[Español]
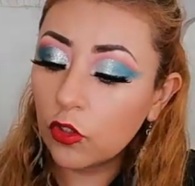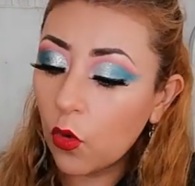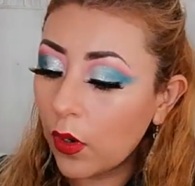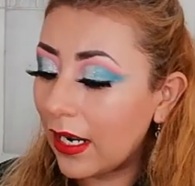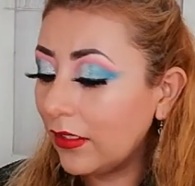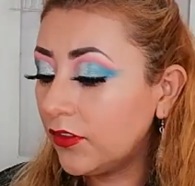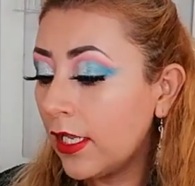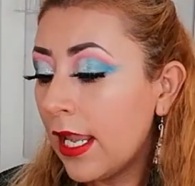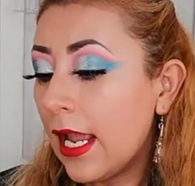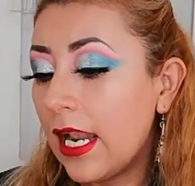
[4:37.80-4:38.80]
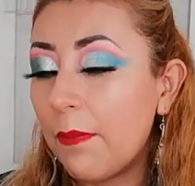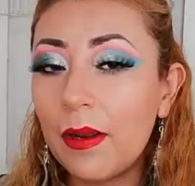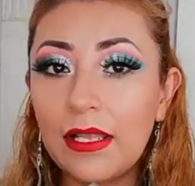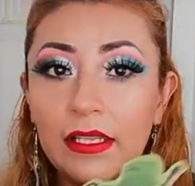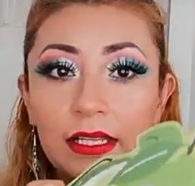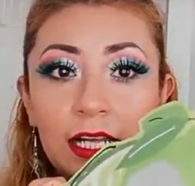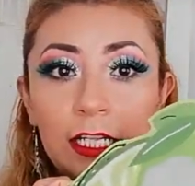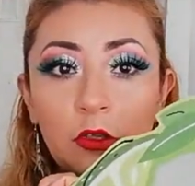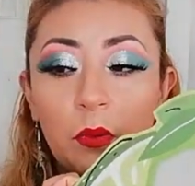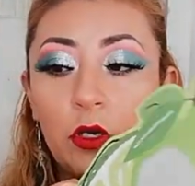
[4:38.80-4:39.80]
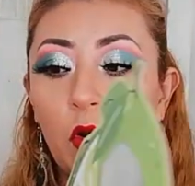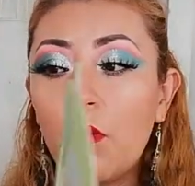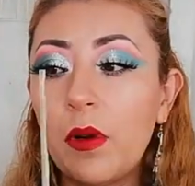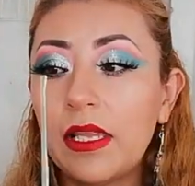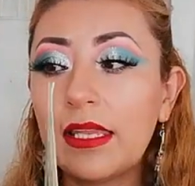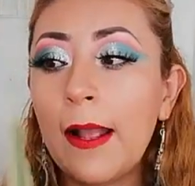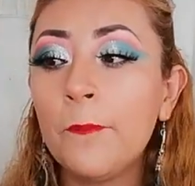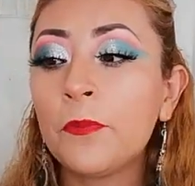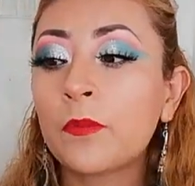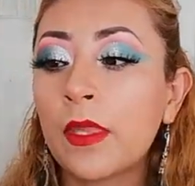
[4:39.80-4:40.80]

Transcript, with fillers: son hojuelas. La paleta está súper completa.